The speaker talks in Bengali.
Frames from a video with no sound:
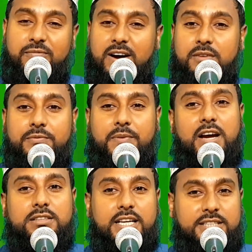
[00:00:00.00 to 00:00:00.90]
ফাহ
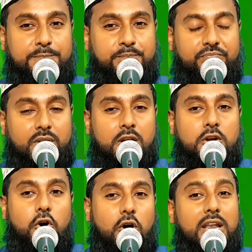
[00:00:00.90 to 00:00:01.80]
ফাহতাতিব
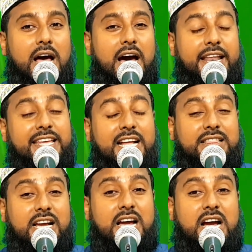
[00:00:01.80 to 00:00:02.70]
অলা আড়াইয়া
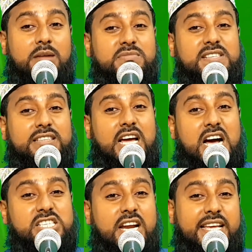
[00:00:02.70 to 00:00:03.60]
খামসা খামসাতা
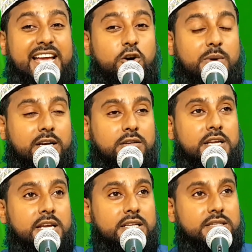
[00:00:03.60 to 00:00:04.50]
আশারাইয়া ওমান
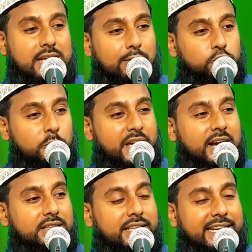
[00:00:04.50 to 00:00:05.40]
যাও তুমি
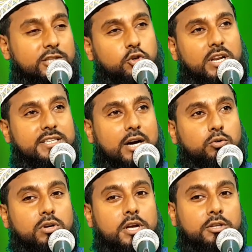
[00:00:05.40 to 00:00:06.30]
এখান থেকে চলে যাও
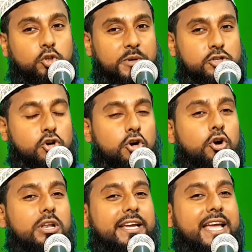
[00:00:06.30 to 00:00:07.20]
তুমি
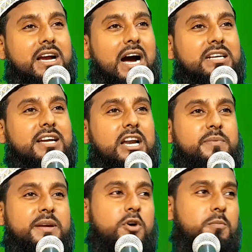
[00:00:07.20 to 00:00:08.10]
জঙ্গলে গিয়ে কাঠ
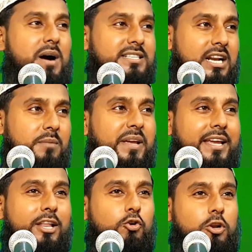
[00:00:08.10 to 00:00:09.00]
কাটবে এবং বাজারে
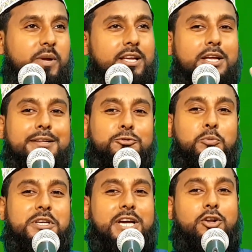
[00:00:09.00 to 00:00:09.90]
বিক্রি করবে
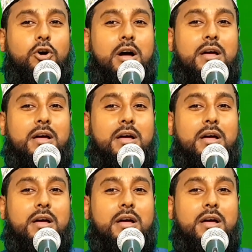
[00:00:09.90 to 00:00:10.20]
তুমি যেন